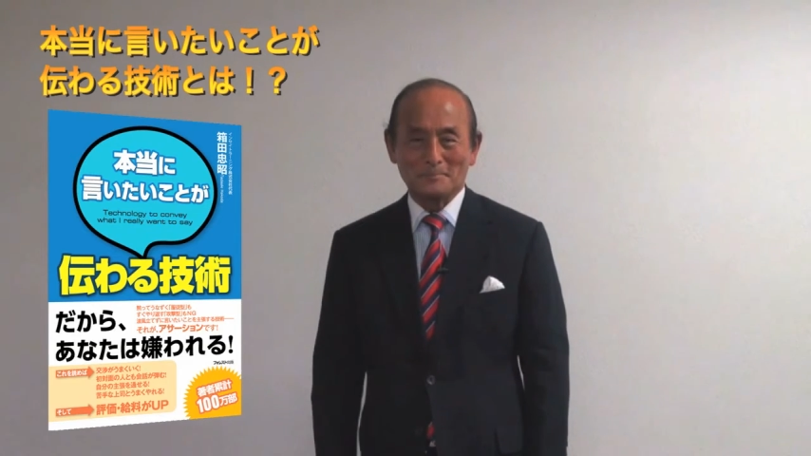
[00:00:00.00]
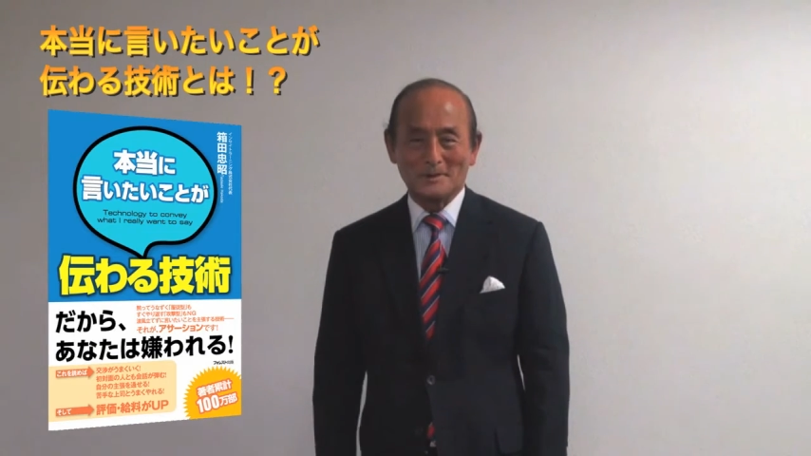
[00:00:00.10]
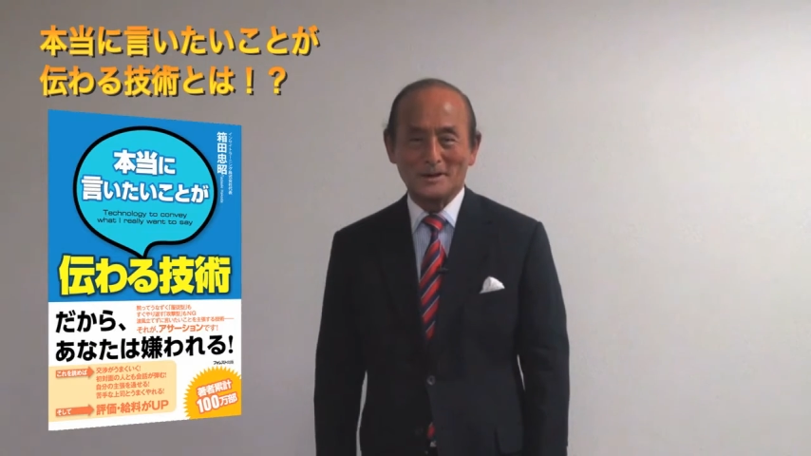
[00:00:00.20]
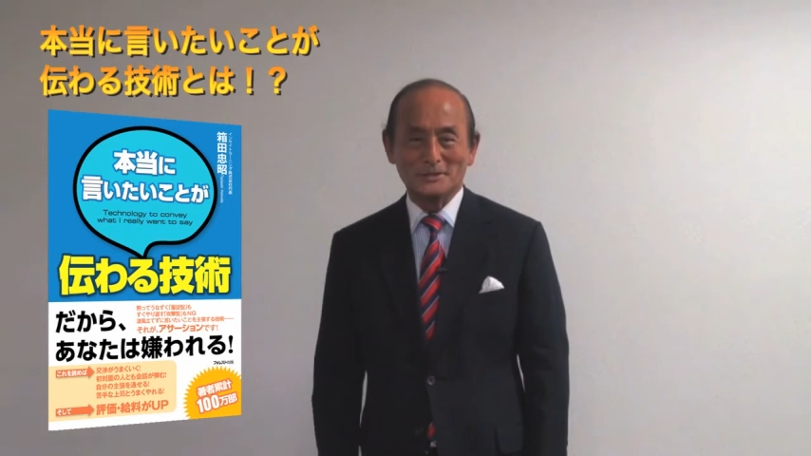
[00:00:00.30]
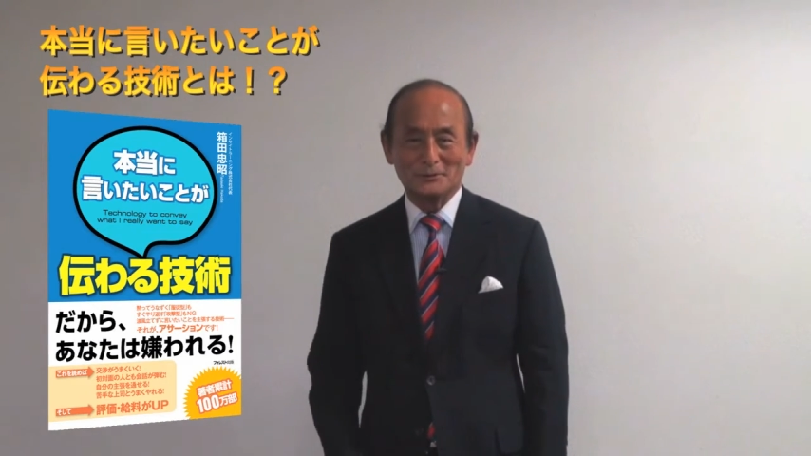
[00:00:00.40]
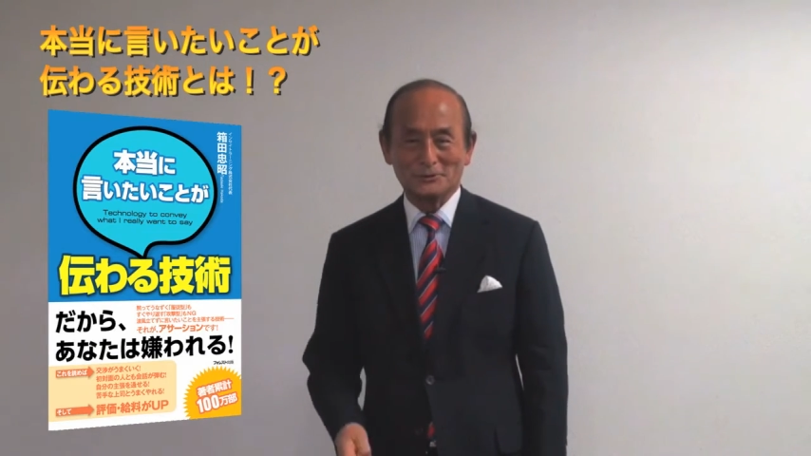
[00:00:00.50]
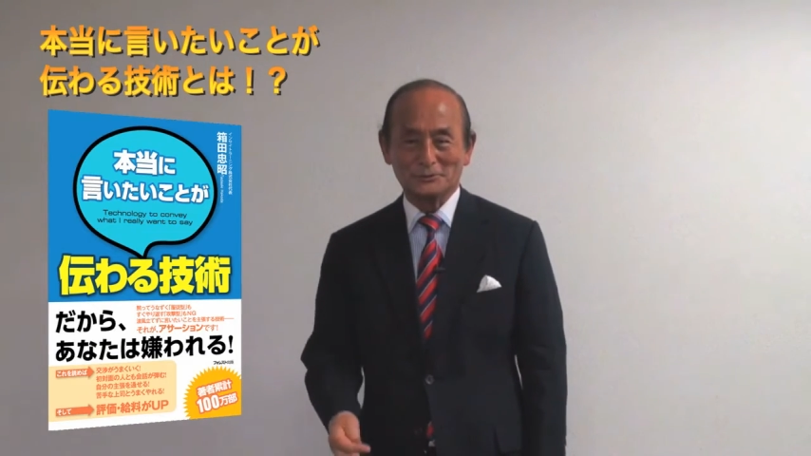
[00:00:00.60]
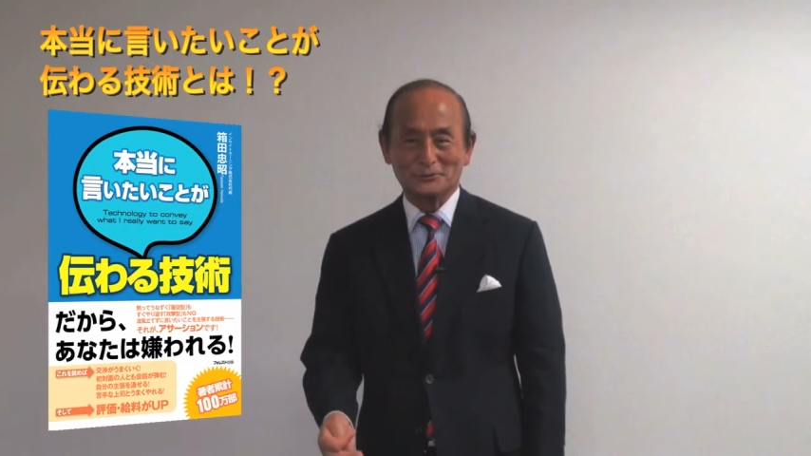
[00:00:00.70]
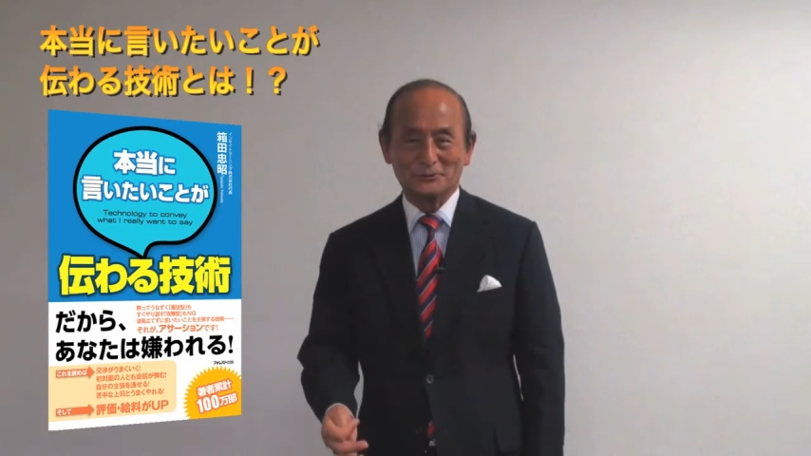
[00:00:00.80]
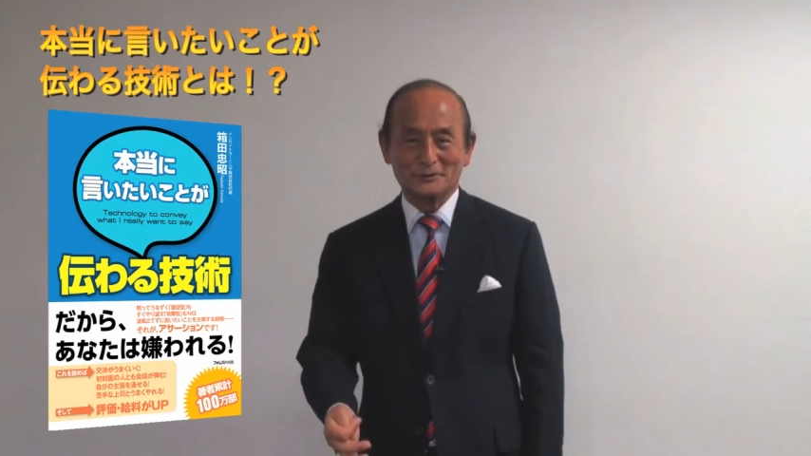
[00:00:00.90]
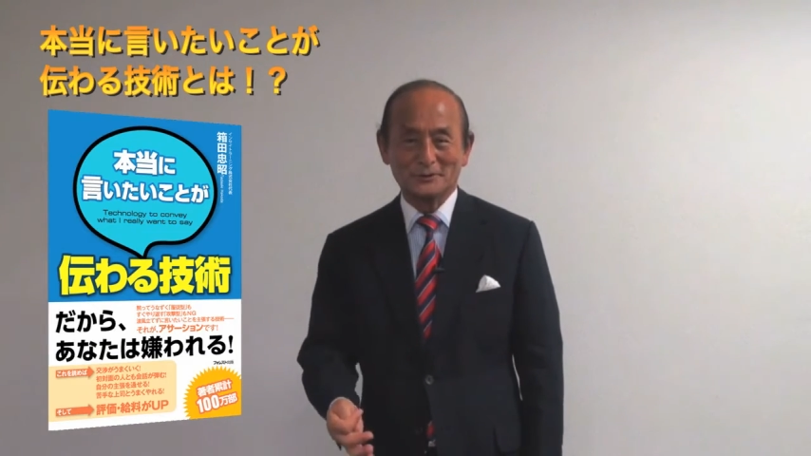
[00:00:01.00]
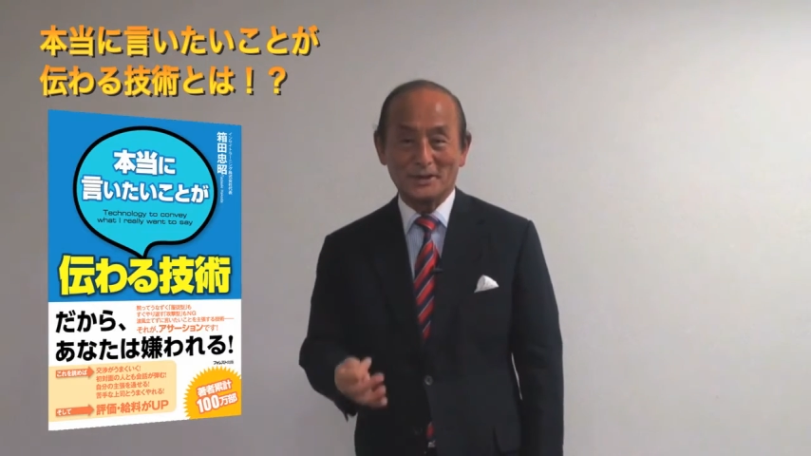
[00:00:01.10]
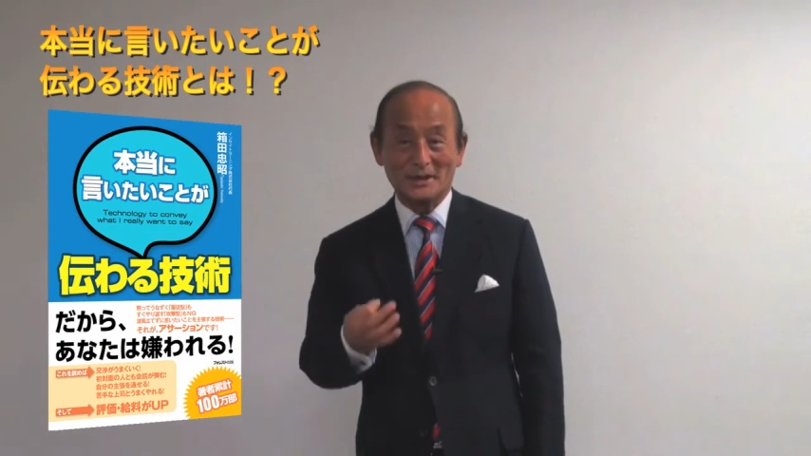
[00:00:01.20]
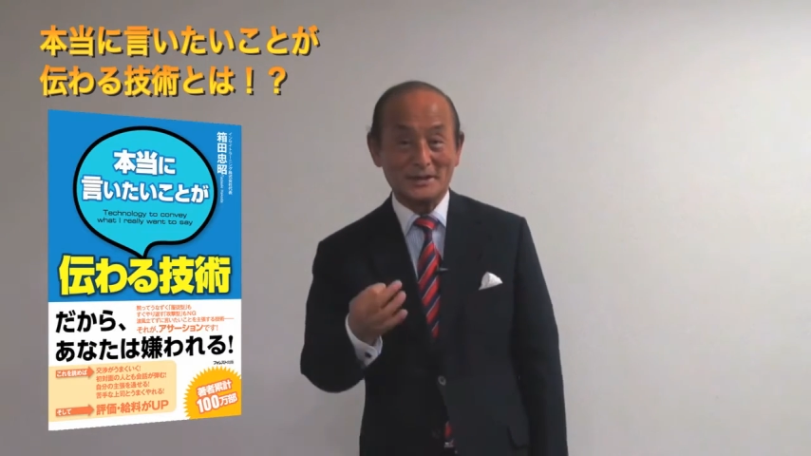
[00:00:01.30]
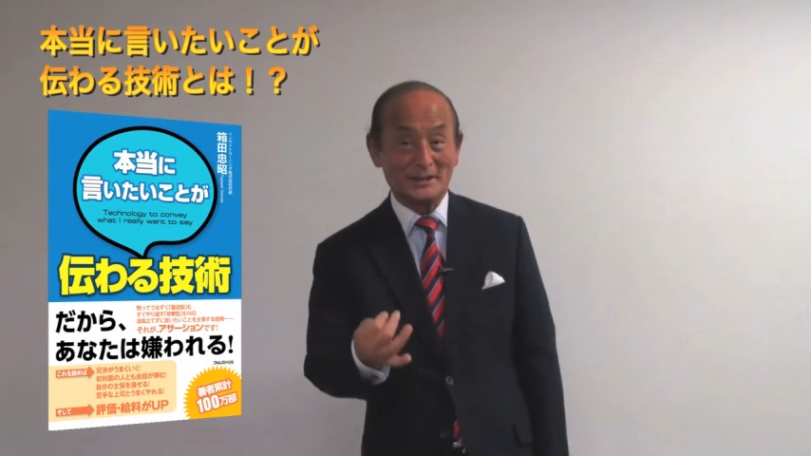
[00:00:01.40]
あなたの仕事
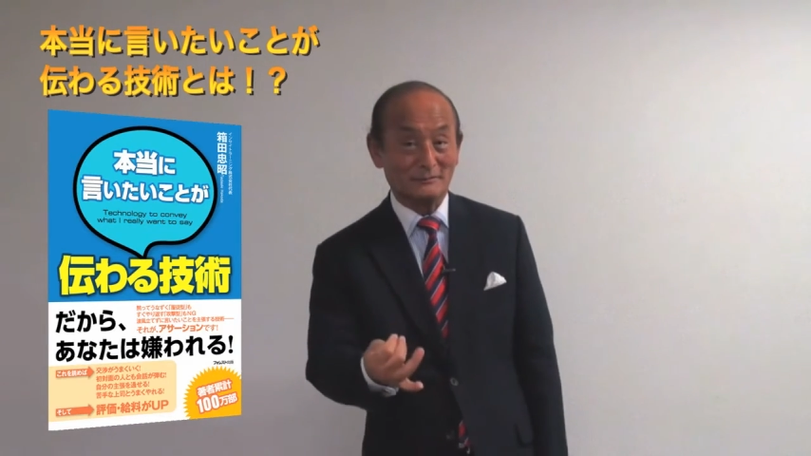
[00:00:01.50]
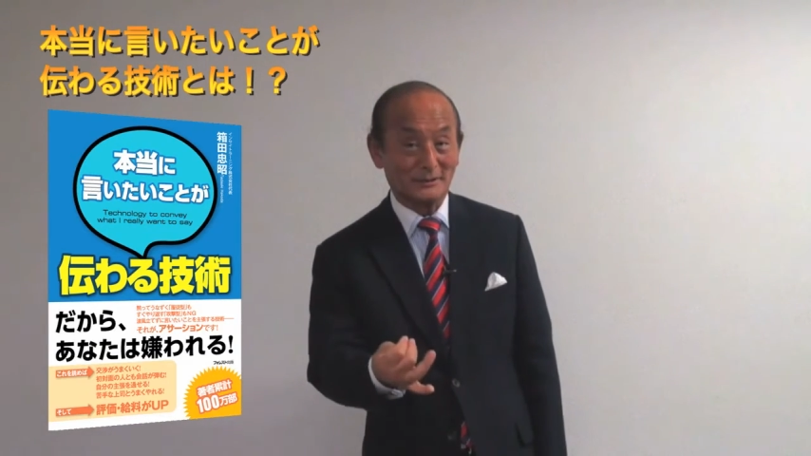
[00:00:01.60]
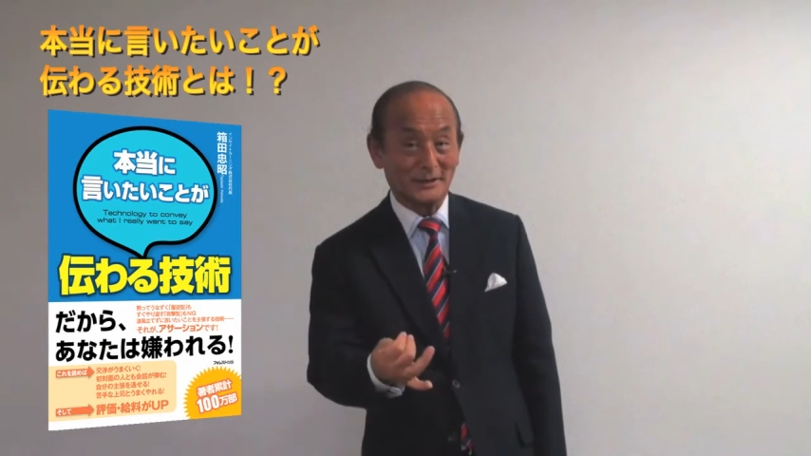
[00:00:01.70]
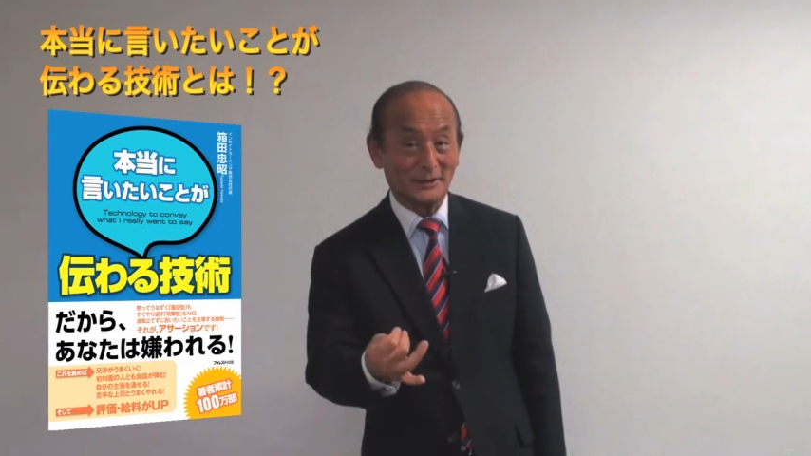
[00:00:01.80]
経理やるか